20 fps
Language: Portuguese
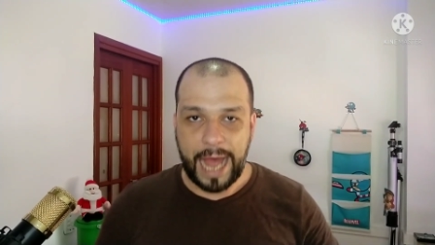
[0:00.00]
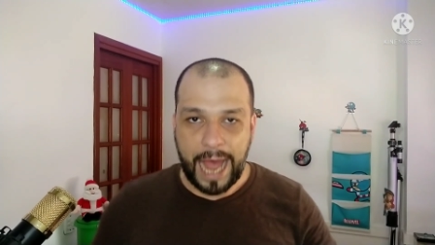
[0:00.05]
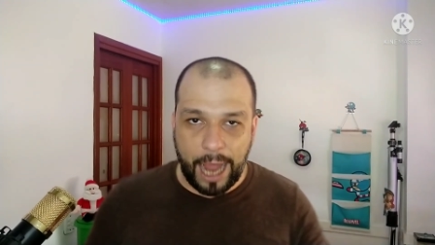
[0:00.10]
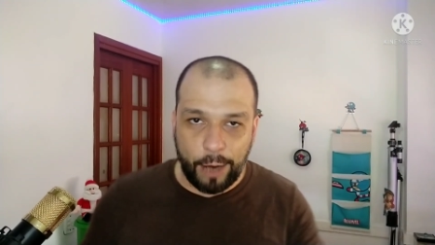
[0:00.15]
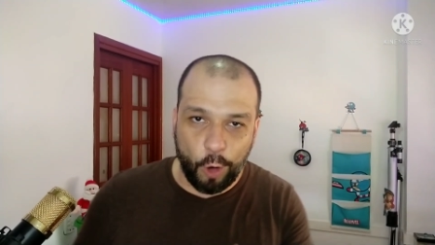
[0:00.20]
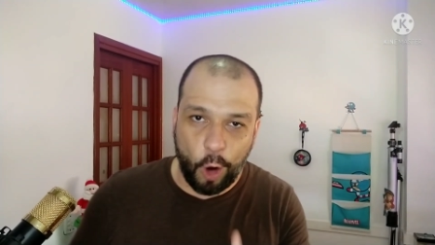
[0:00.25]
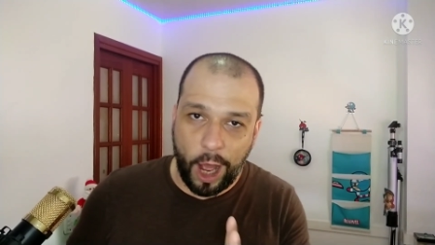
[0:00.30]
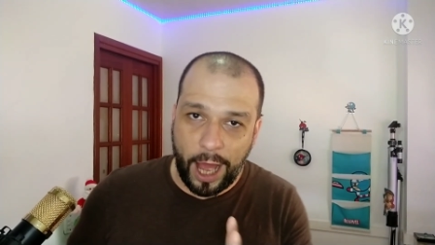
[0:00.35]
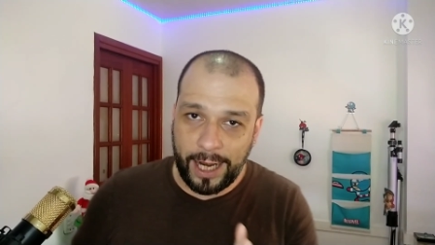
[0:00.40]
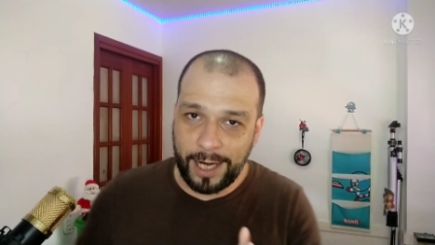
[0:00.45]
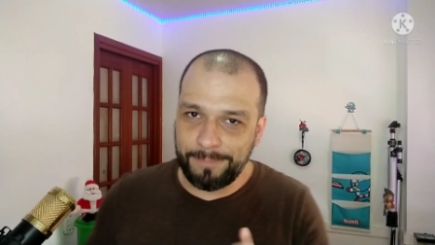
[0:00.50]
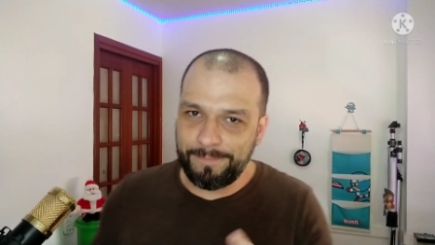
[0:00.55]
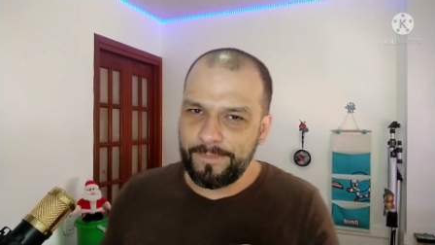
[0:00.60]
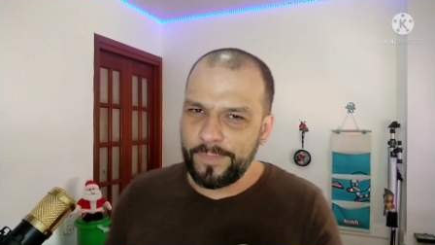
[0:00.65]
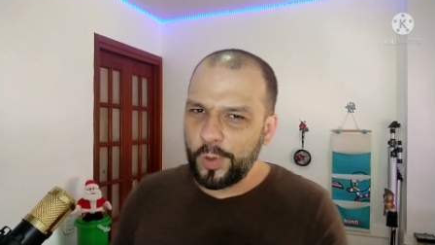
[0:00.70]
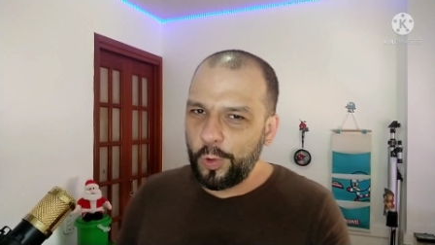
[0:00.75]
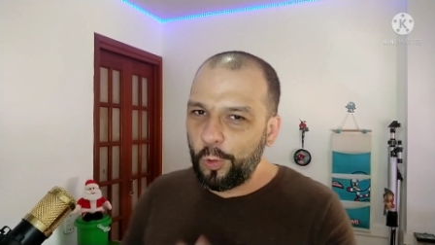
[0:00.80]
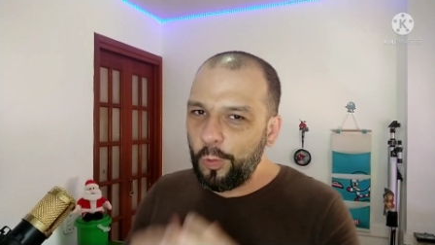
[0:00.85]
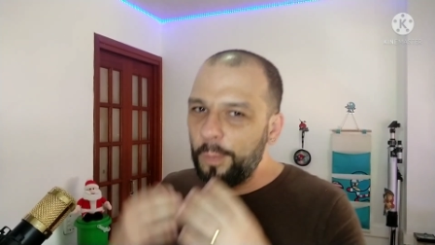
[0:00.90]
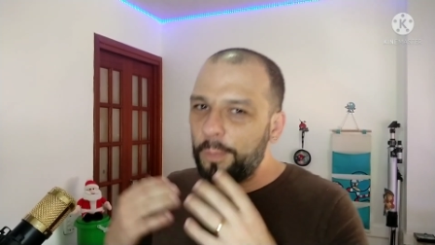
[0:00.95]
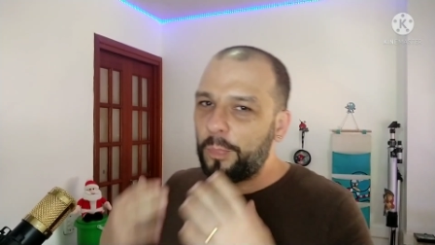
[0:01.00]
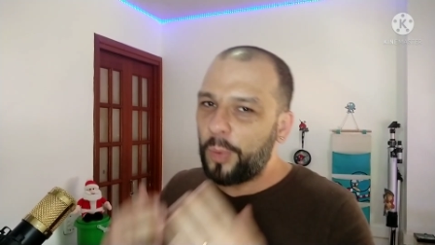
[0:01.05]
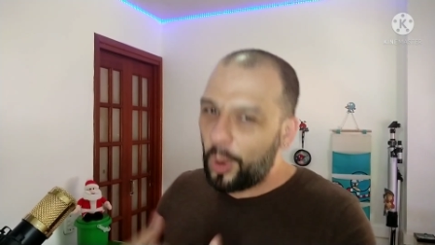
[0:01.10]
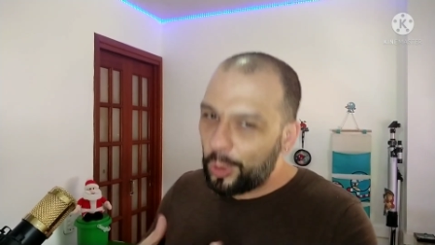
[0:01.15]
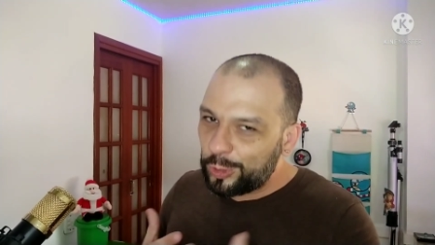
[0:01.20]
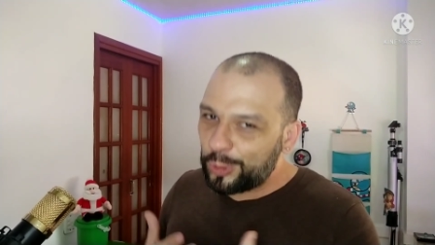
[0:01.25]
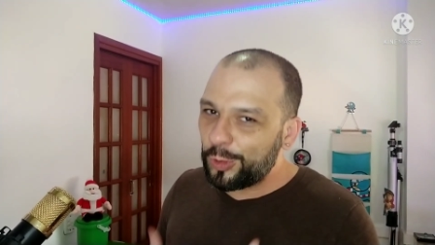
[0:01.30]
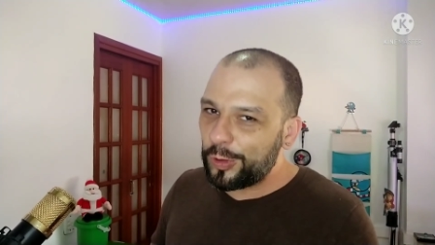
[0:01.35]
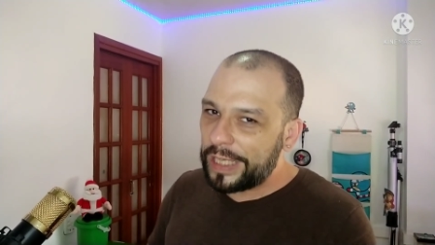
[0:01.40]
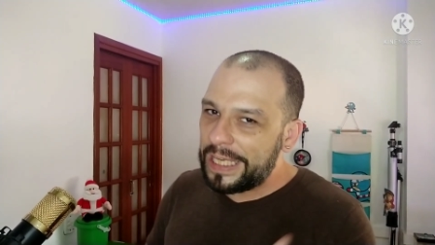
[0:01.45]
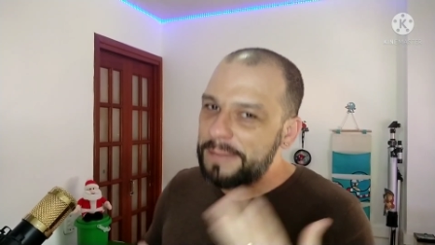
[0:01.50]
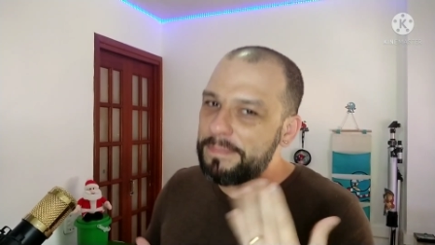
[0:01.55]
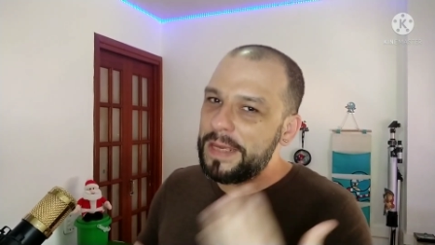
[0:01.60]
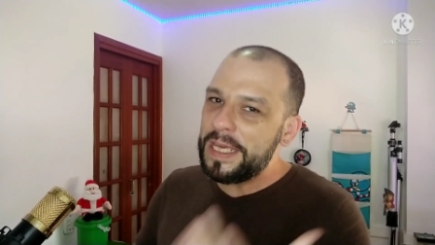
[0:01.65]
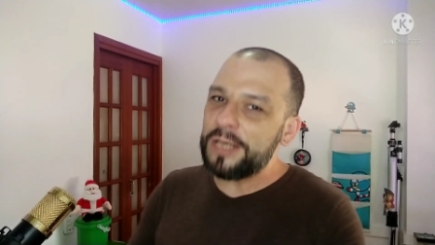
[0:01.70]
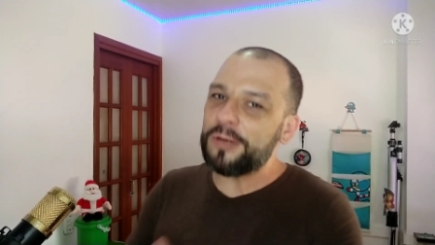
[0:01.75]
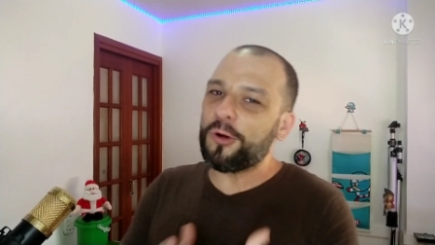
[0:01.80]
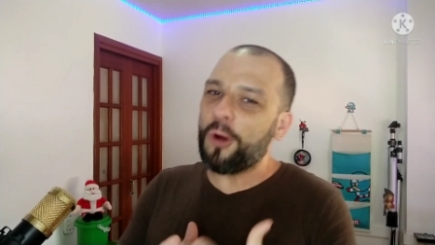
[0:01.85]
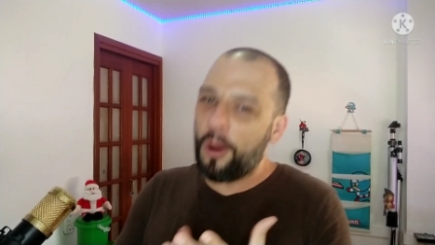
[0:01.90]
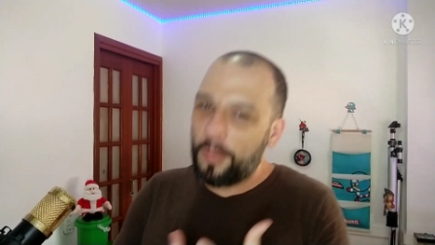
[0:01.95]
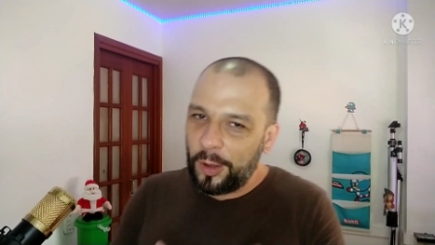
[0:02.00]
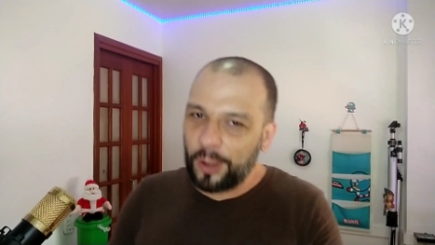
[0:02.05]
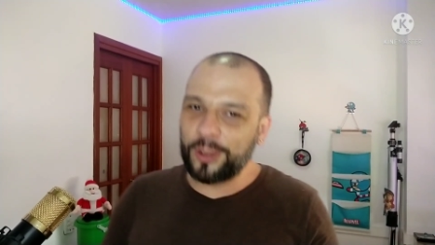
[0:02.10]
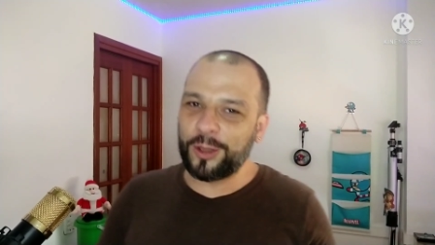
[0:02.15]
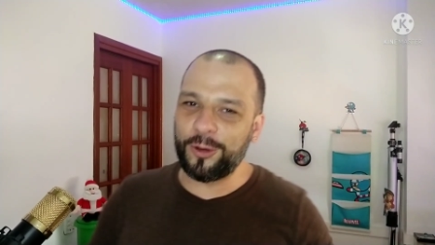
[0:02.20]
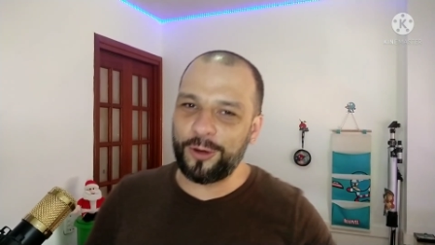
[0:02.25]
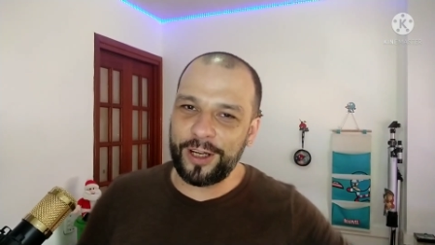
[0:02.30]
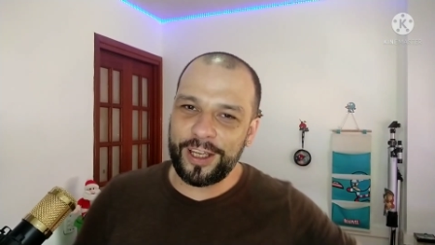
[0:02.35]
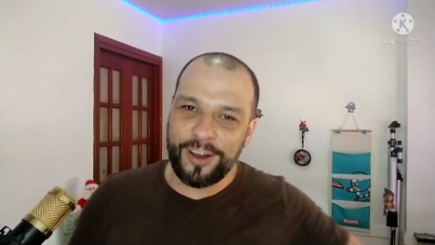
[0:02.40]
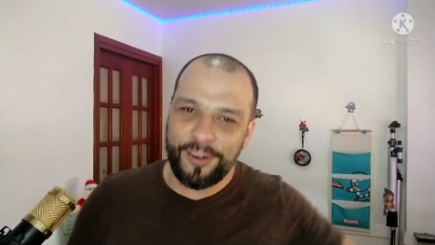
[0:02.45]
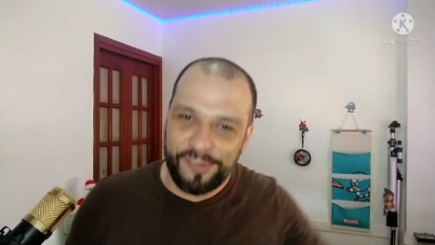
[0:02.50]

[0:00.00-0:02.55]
Agora, um ponto que me incomodou,